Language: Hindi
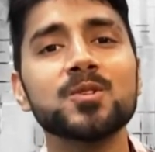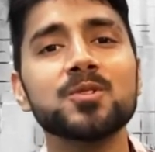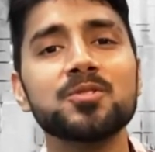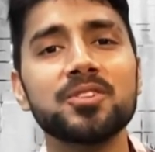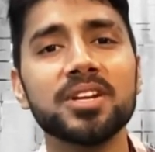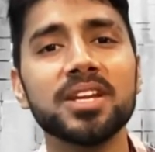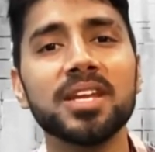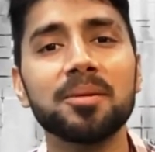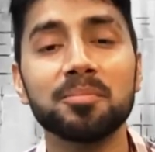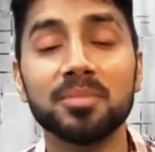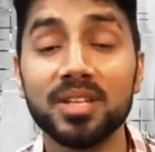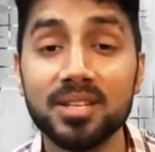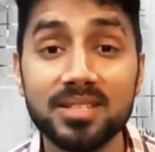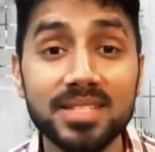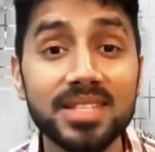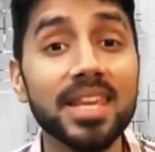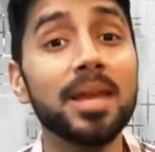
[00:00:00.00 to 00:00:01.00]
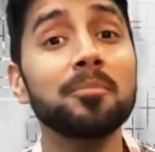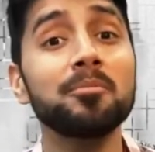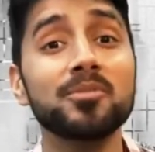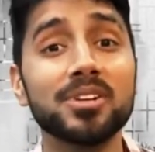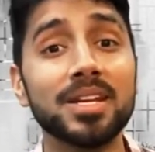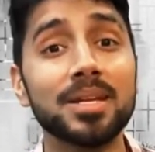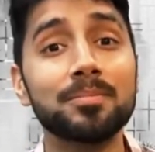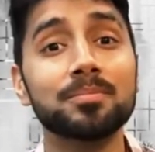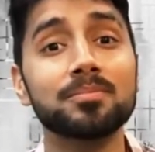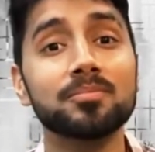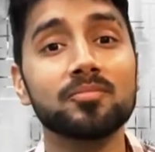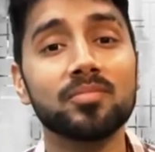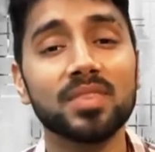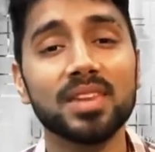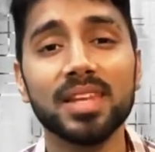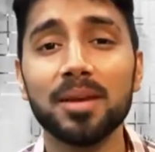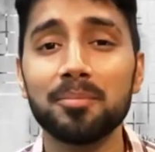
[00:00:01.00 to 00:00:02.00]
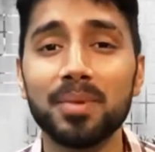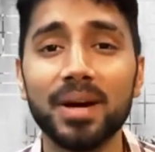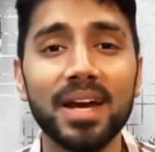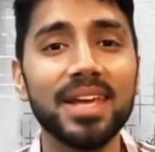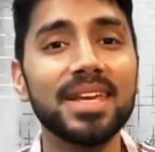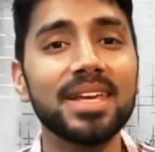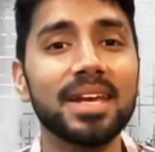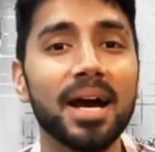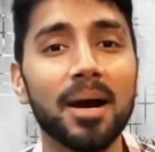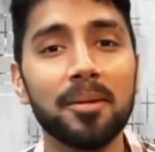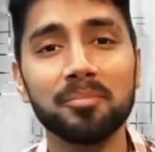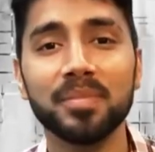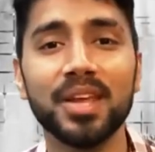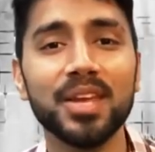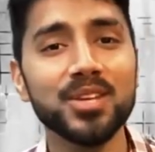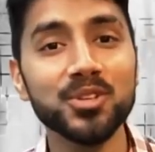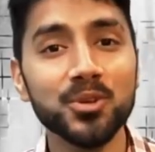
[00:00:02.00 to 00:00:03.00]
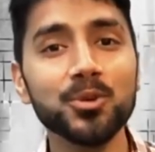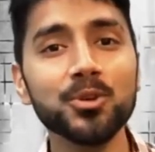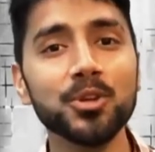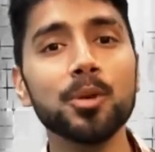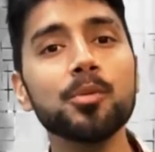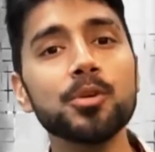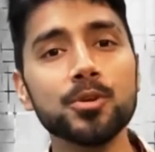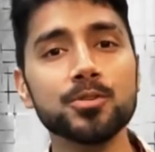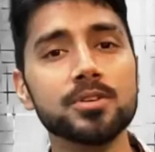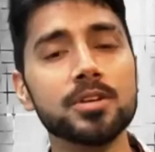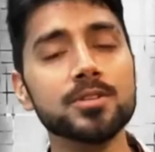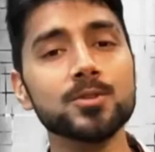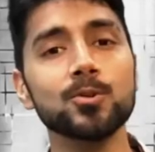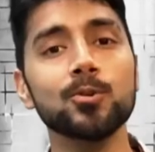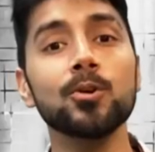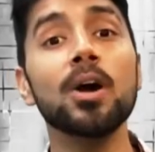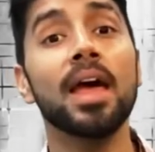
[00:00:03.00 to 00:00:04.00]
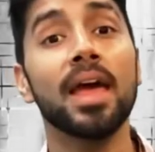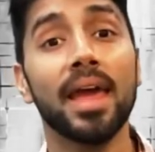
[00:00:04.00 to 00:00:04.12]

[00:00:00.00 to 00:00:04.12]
ड्रीम द सेम ड्रीम कि भाई अपने YouTube यूजर्स को